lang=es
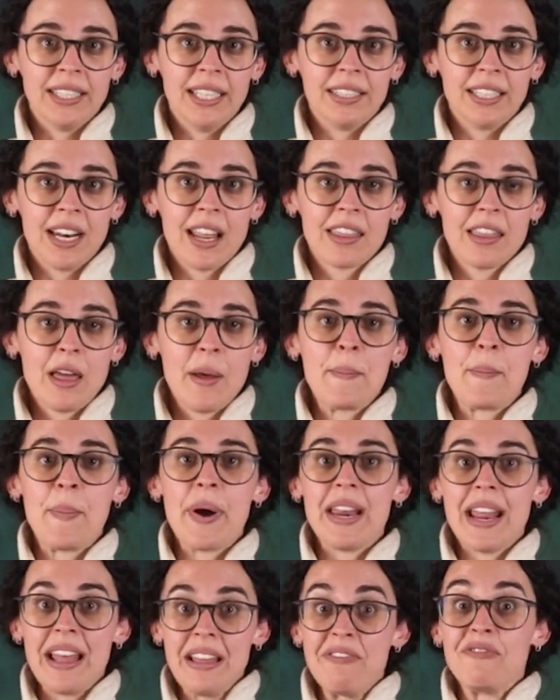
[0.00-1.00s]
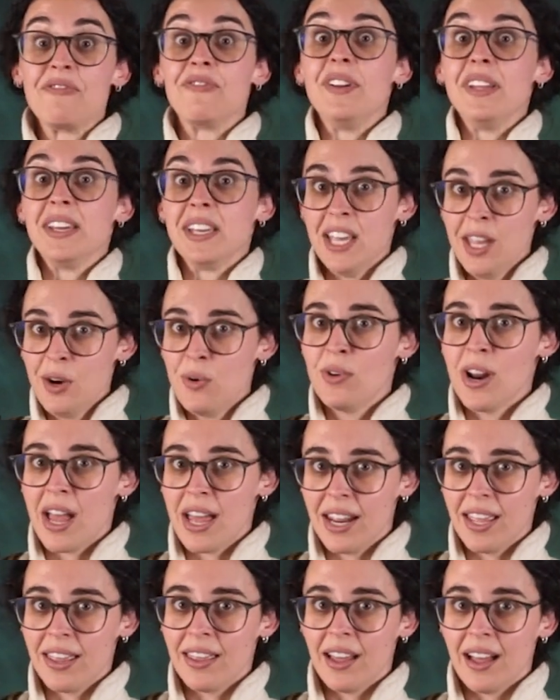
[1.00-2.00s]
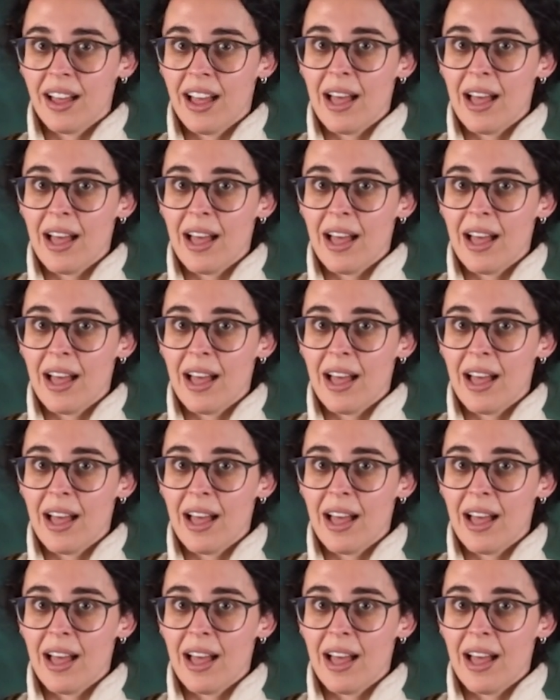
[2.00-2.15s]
de traza para infligir una herida